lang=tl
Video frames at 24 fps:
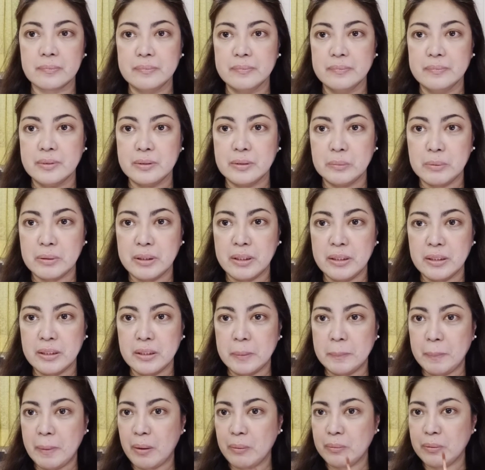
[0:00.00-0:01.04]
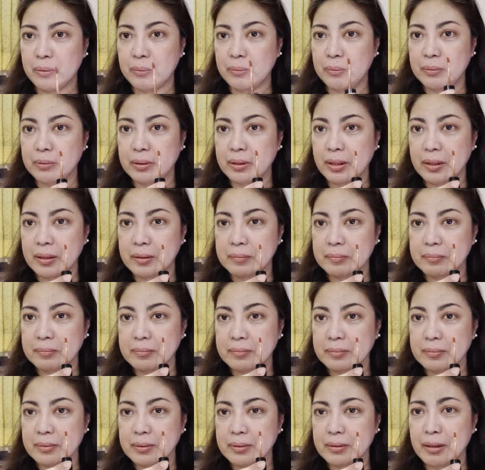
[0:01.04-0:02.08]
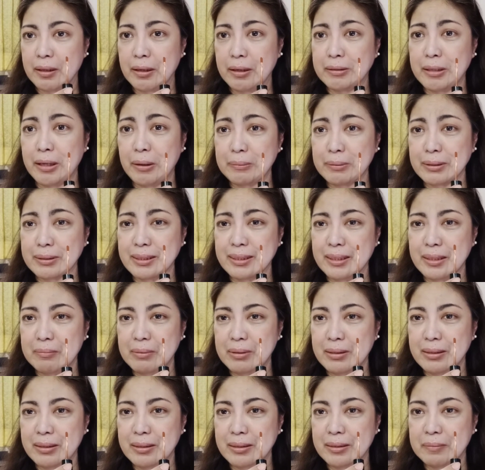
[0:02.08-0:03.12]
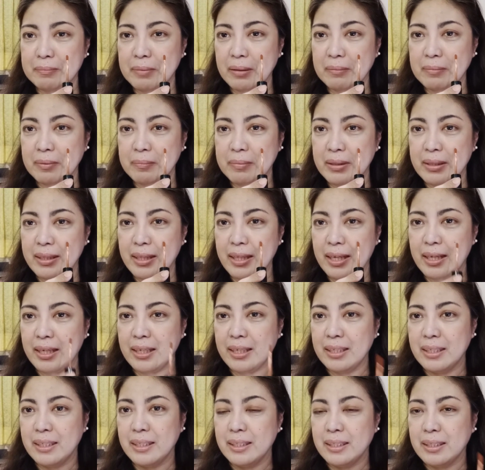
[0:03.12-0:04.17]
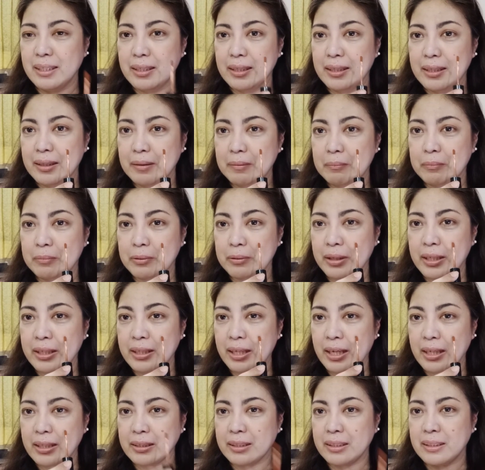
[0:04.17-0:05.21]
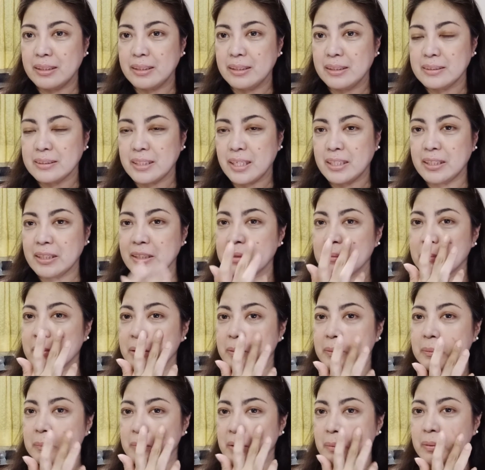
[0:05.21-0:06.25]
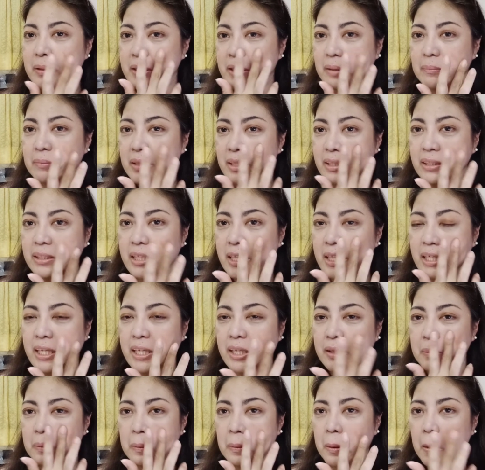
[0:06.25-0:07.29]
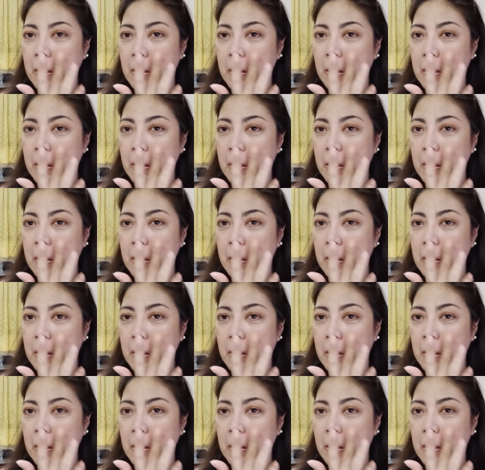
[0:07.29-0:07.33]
So magdadagdag pa ako ng konti. Nakakatakot kasing gamitin, baka mabigla. Burahin natin. Sayang naman yung BB cream na nilagay ko.